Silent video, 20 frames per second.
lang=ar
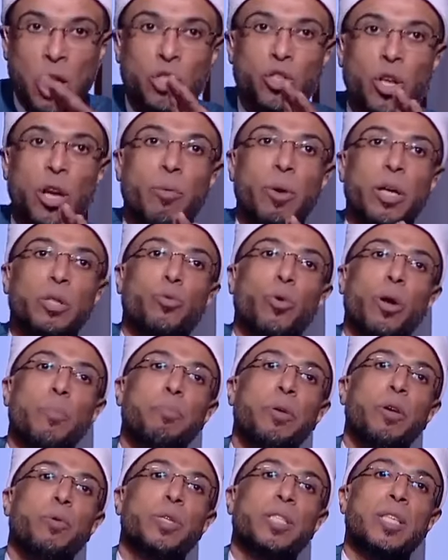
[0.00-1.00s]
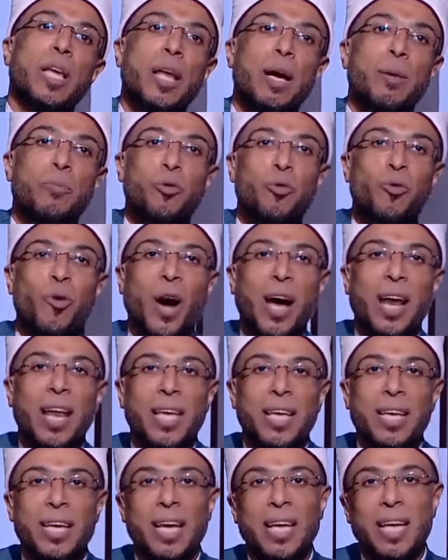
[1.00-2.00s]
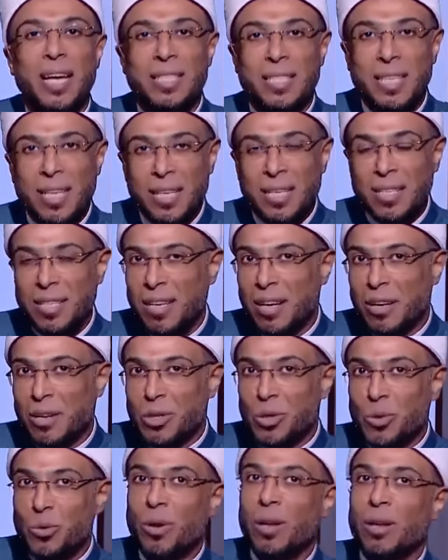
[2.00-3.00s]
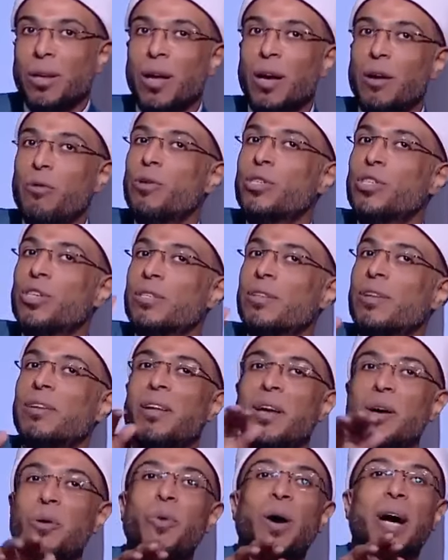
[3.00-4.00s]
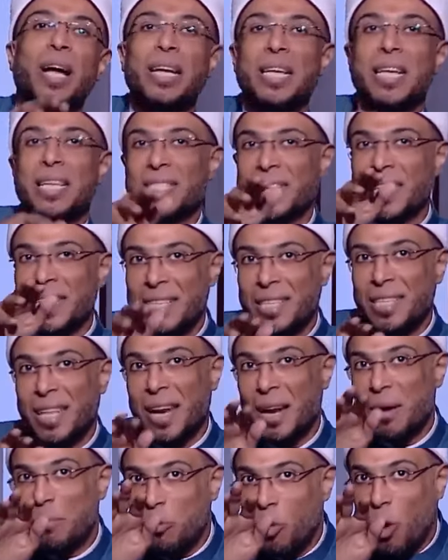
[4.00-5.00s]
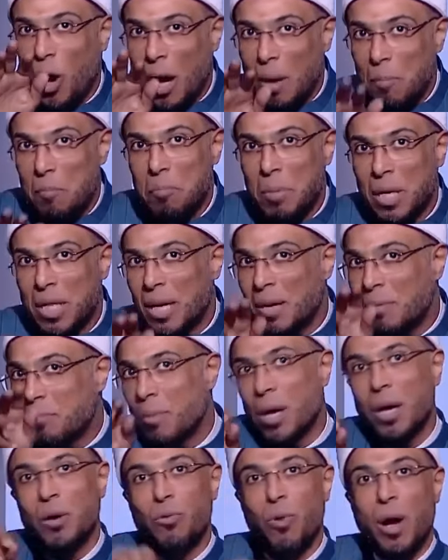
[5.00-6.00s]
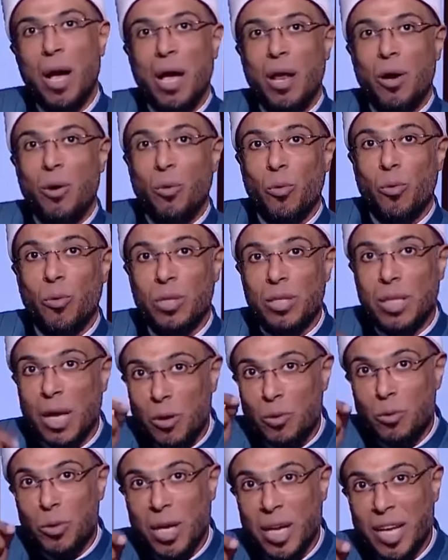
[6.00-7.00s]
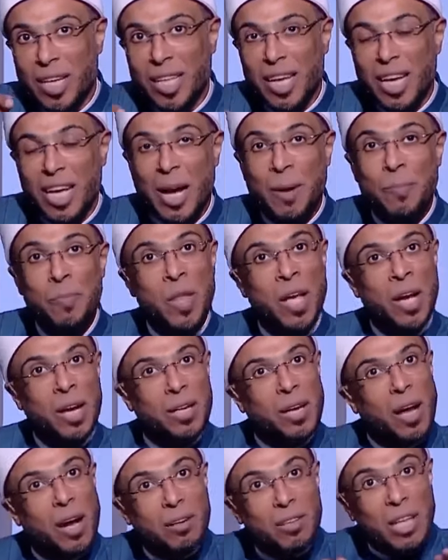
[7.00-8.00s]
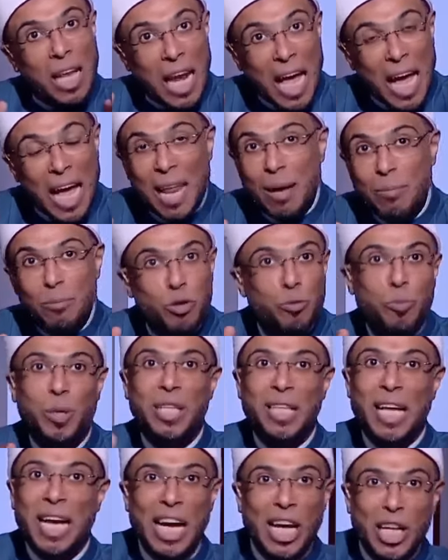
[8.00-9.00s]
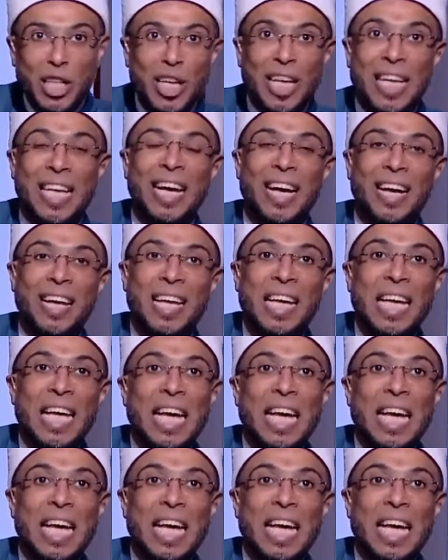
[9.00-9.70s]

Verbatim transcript: صلوات ربي وسلامه عليك يا سيدي يا رسول الله وجزى الله عنا سيدنا محمدا ما هو أهله تاخد الهدية النهاردة الحلقة مش محتاجة هدية